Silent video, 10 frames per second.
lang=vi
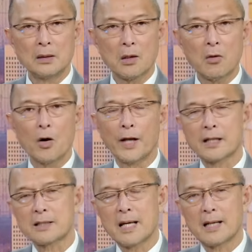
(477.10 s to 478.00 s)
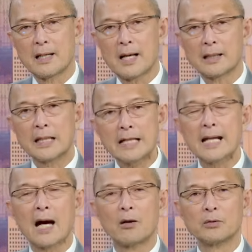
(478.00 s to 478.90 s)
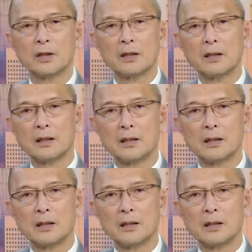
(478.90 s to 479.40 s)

câu hỏi đặt ra là khi nào thì